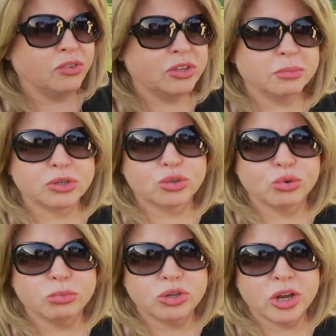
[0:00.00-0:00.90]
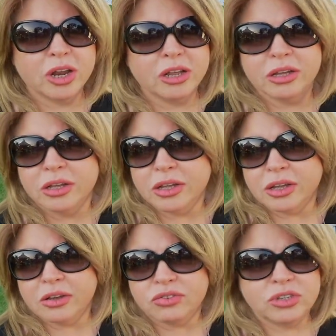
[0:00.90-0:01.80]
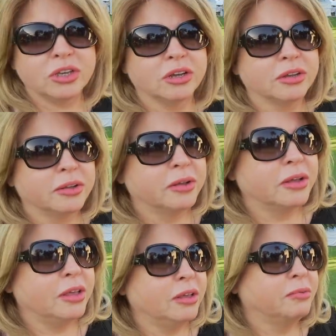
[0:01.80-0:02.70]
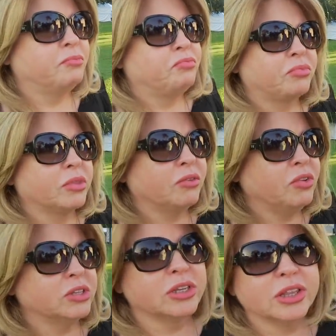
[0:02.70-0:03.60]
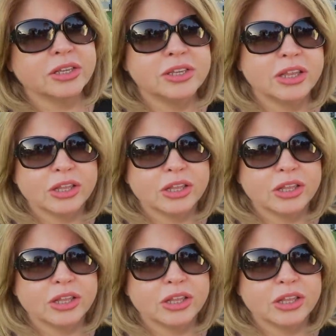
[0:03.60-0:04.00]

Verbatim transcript: видимо, что убежали все. И Винсент, I say